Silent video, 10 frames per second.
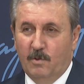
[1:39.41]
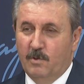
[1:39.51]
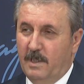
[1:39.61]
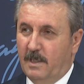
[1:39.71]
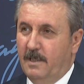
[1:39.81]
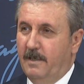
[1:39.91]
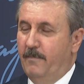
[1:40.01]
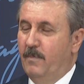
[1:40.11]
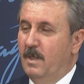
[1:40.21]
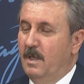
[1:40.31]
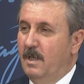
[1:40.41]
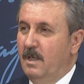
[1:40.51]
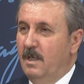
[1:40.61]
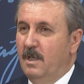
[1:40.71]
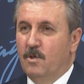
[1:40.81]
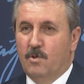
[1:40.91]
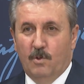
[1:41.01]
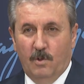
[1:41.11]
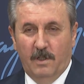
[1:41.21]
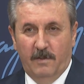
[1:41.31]
öncelikle
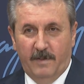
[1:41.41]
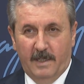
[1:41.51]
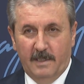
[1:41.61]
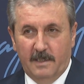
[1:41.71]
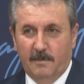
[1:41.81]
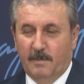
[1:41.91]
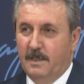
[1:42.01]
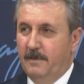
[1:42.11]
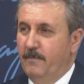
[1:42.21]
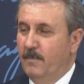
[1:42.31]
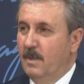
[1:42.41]
şunu ifade edeyim ki